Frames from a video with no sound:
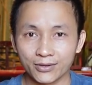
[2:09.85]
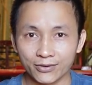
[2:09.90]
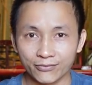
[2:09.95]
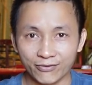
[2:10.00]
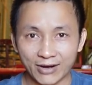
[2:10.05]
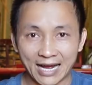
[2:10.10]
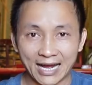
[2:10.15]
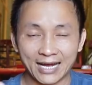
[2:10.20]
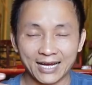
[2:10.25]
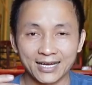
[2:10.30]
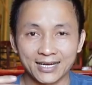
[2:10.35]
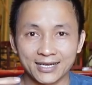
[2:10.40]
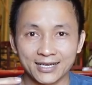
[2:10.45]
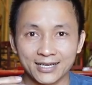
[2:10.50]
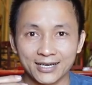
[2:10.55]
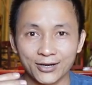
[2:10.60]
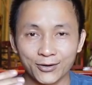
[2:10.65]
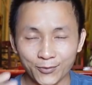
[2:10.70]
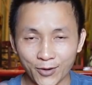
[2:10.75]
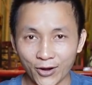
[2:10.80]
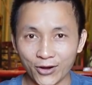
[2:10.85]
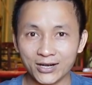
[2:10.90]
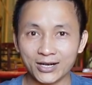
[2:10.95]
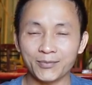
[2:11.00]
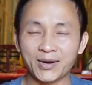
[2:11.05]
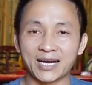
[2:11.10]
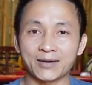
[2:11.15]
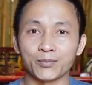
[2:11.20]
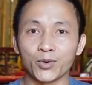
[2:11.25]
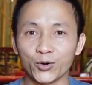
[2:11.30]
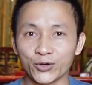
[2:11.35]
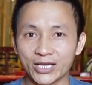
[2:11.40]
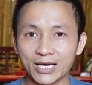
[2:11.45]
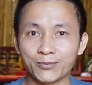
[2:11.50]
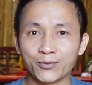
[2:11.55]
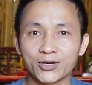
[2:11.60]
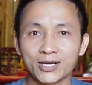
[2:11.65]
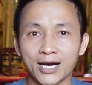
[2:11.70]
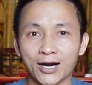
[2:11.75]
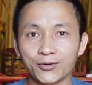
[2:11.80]
Và lúc đó các bạn bồi
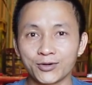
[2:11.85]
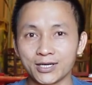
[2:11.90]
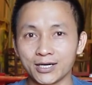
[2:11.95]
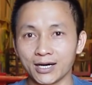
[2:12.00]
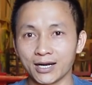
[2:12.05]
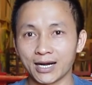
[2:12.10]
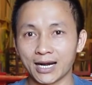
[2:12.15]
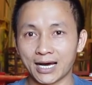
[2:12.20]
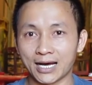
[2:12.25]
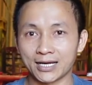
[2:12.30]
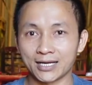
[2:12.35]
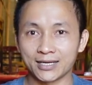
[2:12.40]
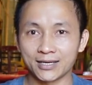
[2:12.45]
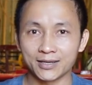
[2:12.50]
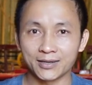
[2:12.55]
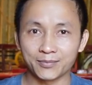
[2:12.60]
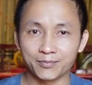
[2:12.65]
thêm một câu nữa là